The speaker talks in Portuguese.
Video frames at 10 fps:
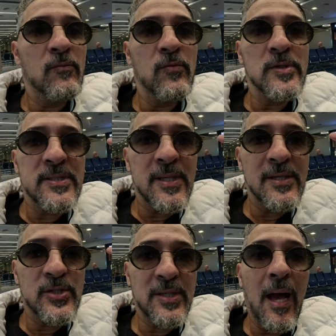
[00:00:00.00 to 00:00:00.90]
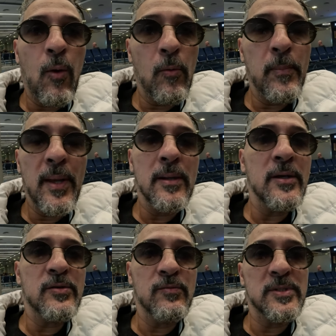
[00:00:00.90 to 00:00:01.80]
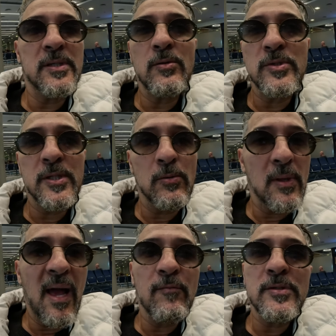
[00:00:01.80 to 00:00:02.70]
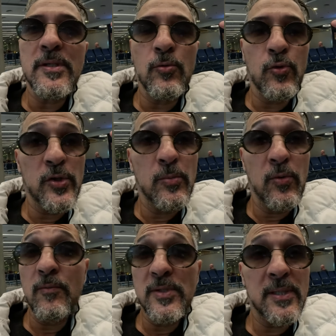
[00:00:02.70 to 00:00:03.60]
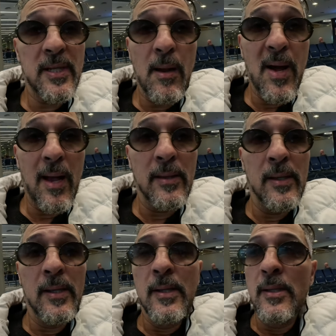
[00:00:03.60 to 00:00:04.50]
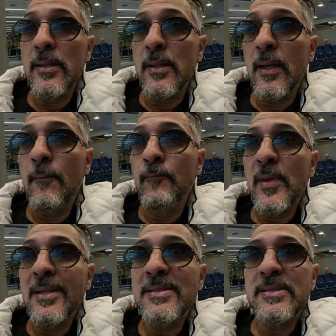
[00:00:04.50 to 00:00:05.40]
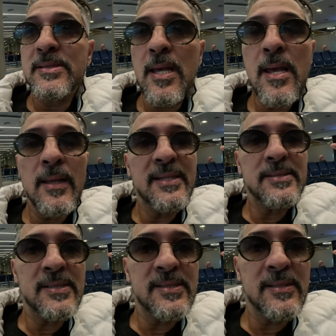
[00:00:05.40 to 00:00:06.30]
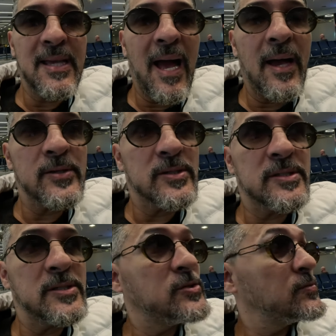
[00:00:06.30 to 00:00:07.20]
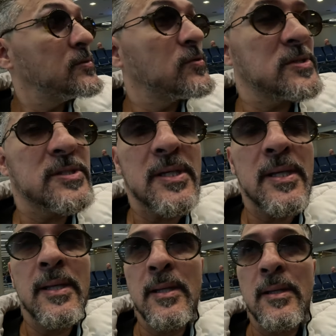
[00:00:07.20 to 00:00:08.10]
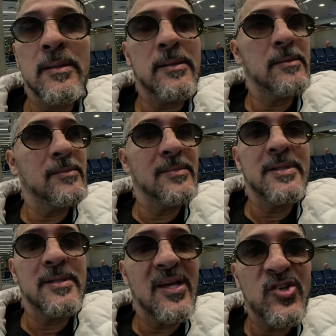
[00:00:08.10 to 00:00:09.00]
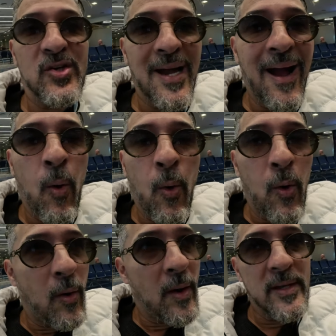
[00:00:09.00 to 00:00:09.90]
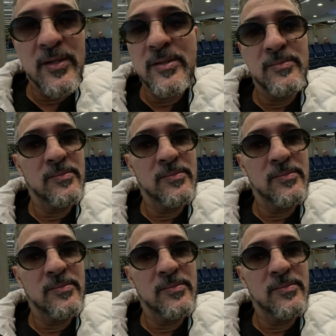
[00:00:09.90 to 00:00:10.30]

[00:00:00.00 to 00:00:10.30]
você está operante, você tem um celular, você tem um notebook, você trabalha, né? Sem a necessidade assim de você se dedicar horas